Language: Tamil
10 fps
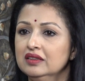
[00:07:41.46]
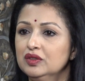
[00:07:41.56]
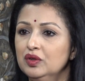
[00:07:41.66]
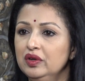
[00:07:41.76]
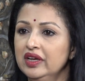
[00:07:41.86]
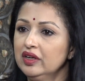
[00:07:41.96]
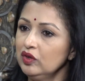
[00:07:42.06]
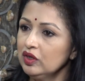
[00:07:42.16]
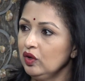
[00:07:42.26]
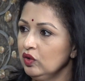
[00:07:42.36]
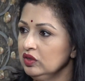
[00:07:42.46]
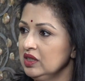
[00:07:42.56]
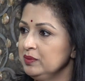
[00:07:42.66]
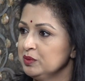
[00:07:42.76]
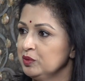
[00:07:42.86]
ஸோ என்னோடய க்ளோஸ்
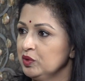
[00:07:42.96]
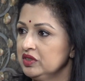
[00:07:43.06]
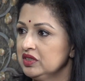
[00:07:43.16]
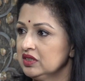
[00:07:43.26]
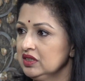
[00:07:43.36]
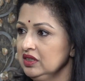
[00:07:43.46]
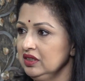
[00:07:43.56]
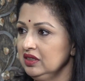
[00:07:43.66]
அப்ஸ் முடிச்சுட்டு